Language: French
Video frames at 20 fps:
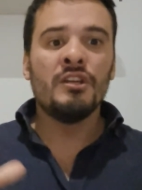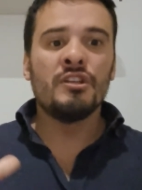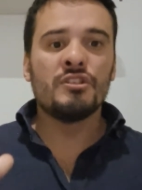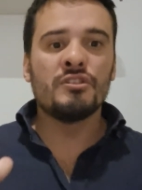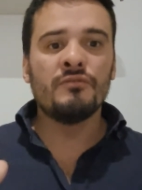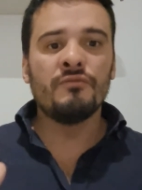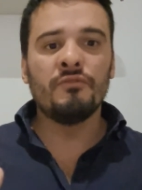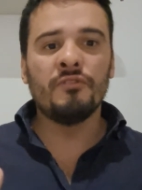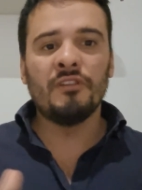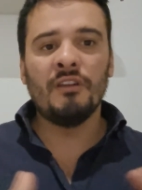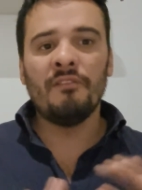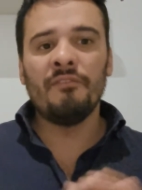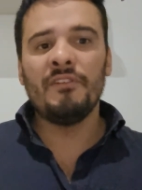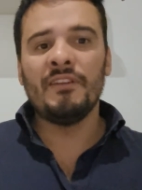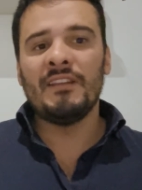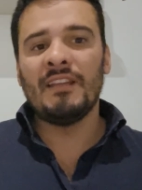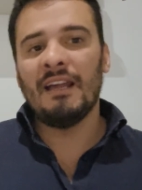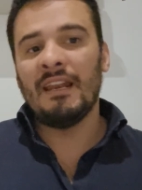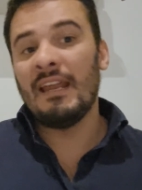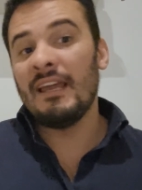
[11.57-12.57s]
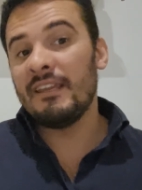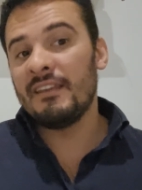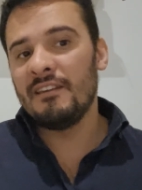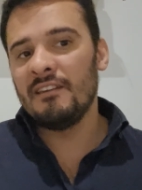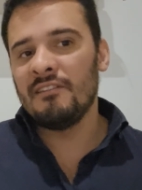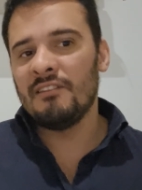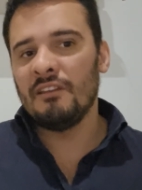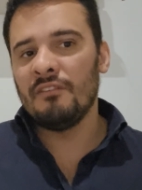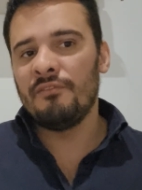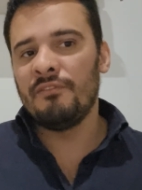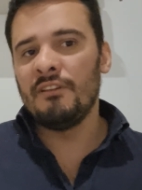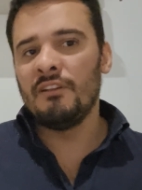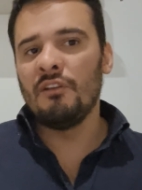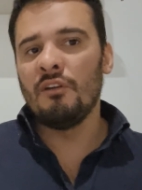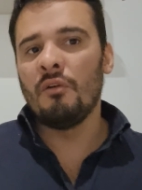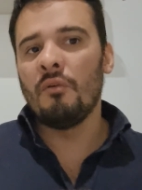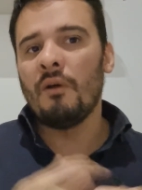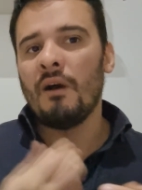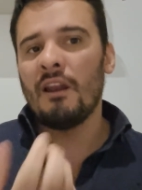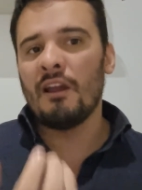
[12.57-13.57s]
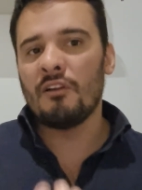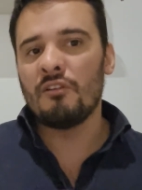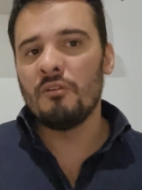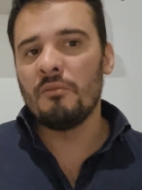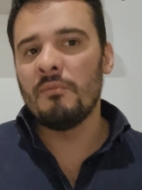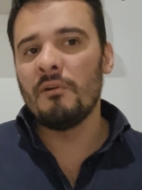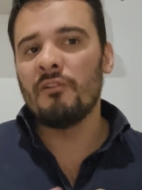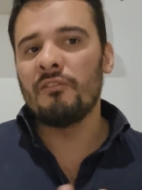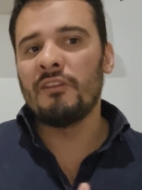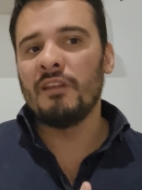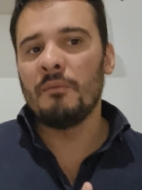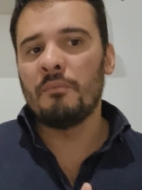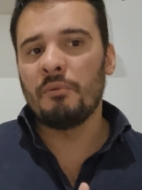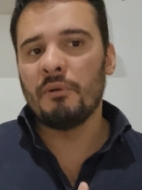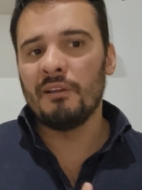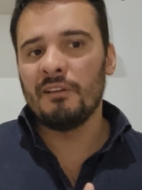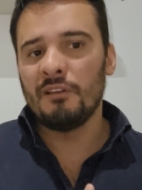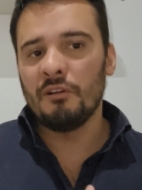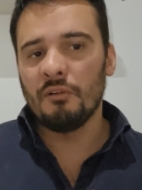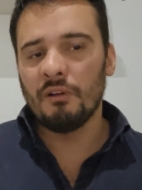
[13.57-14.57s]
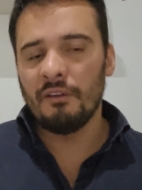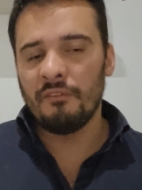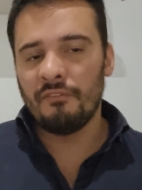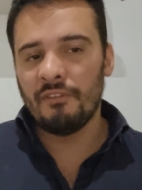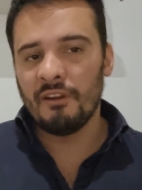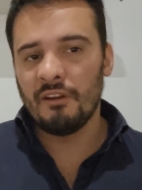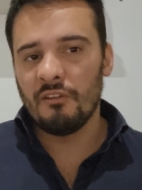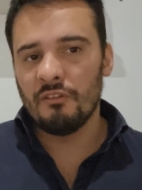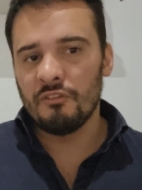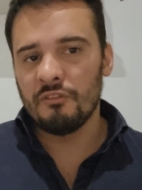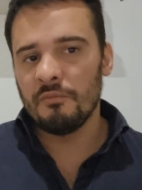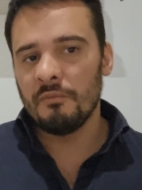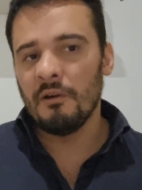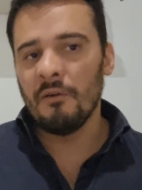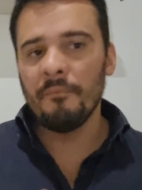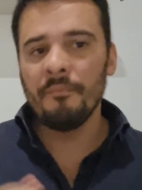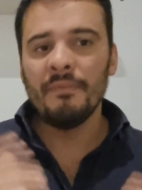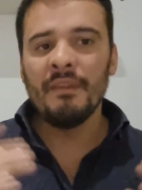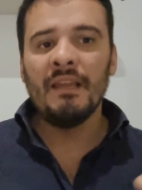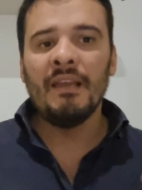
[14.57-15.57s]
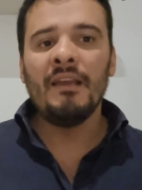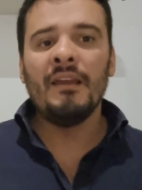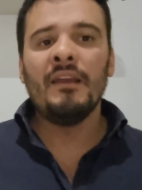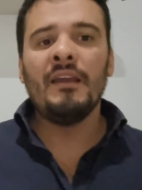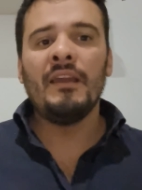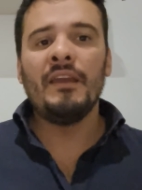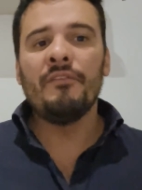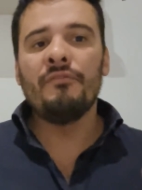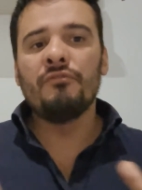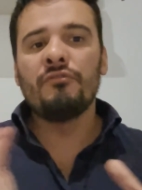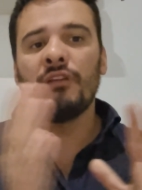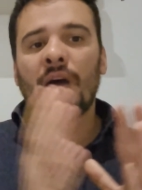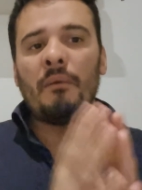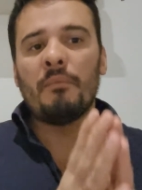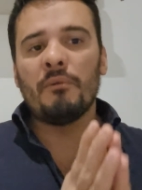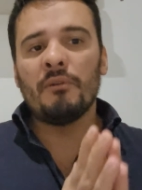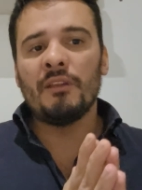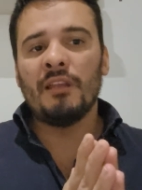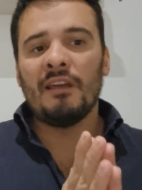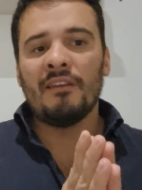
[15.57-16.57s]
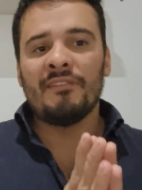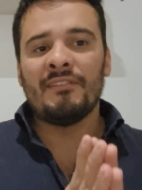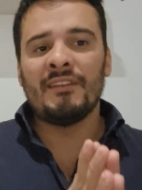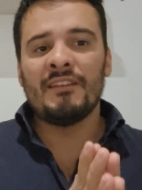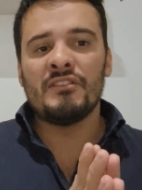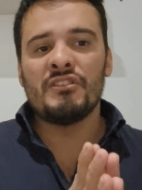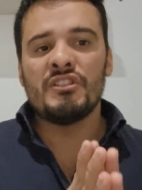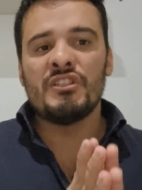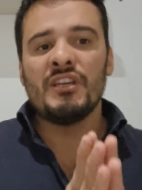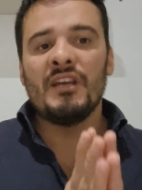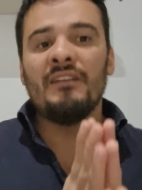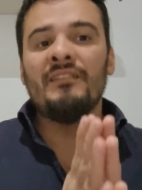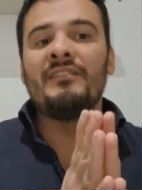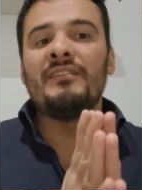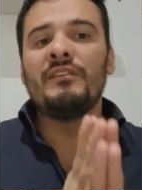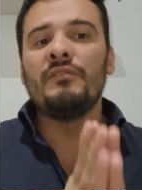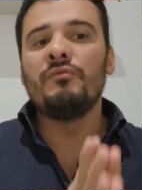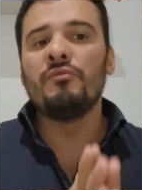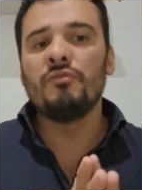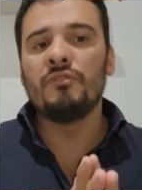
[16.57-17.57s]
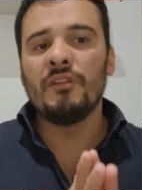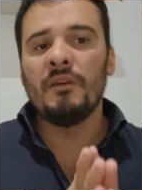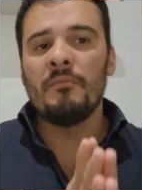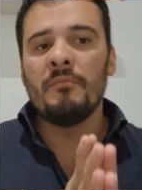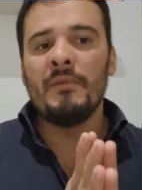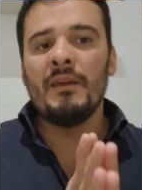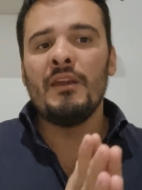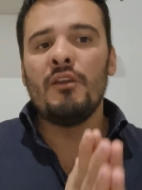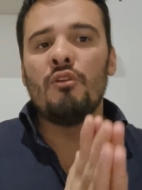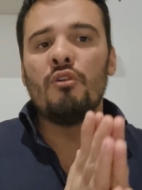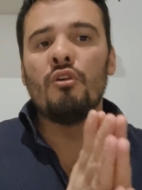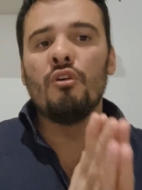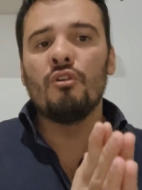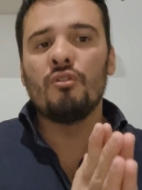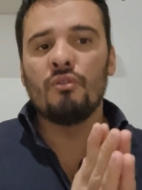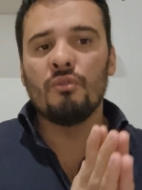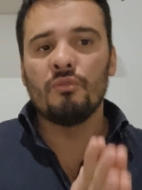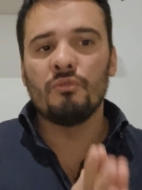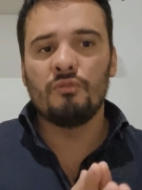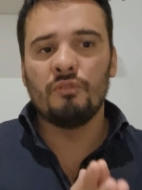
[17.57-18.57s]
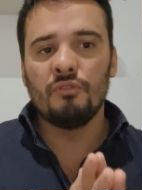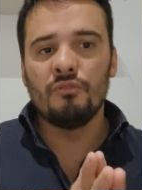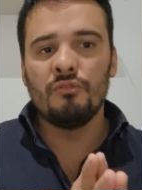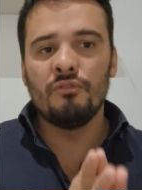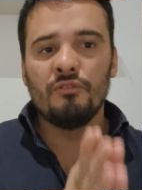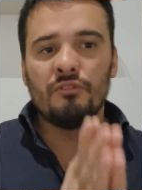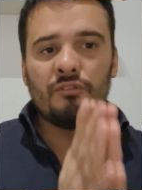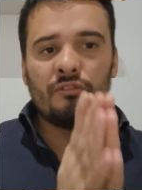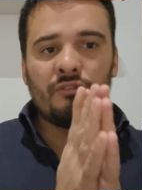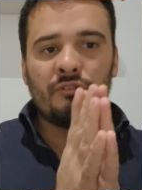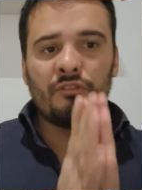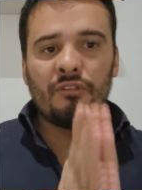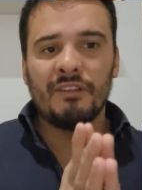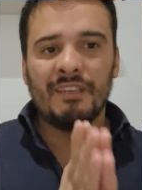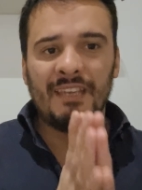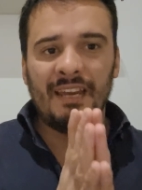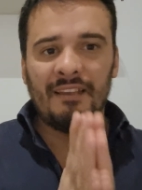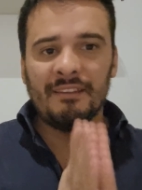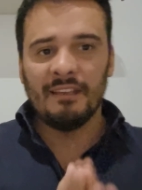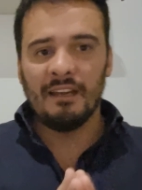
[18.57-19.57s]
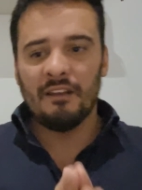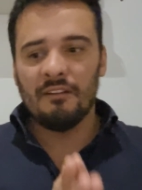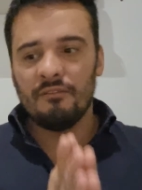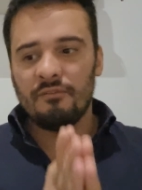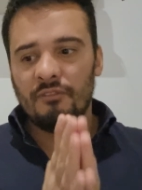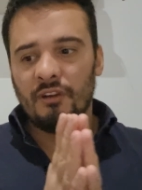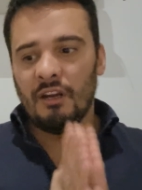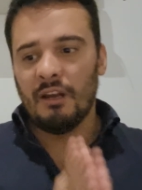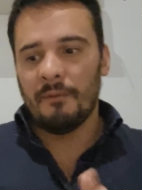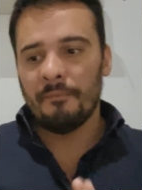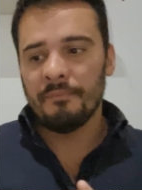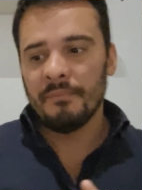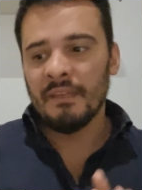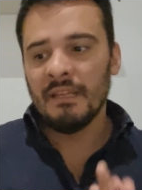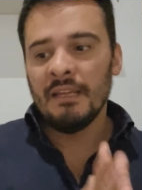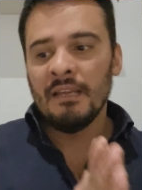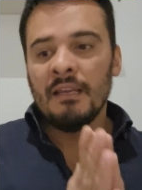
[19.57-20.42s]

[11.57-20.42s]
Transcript: Je vous invite à liker cette vidéo, à la commenter pour aider au référencement. Et vous abonner à cette chaîne si vous aimez le contenu de ce canal. Voilà.